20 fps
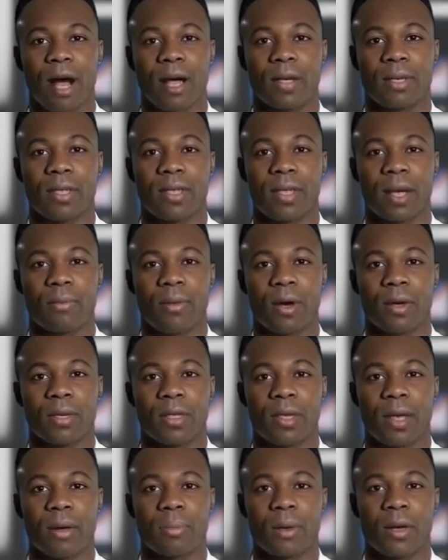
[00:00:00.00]
Als
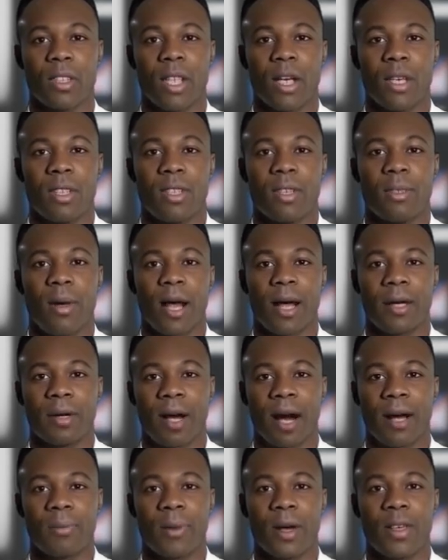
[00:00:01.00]
TV-Streaming-Dienst
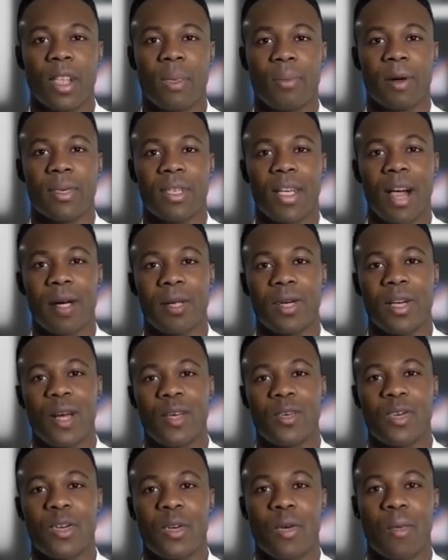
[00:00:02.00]
werden Anbieter
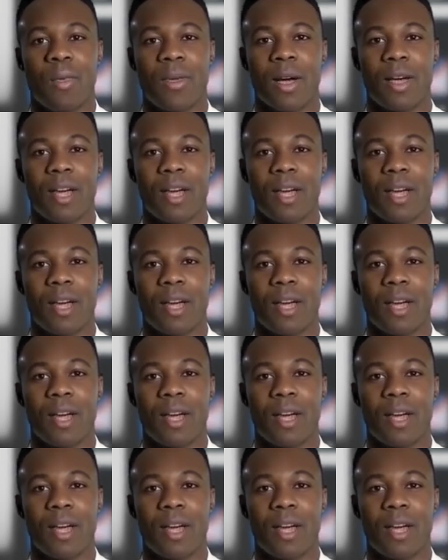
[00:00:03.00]
bezeichnet,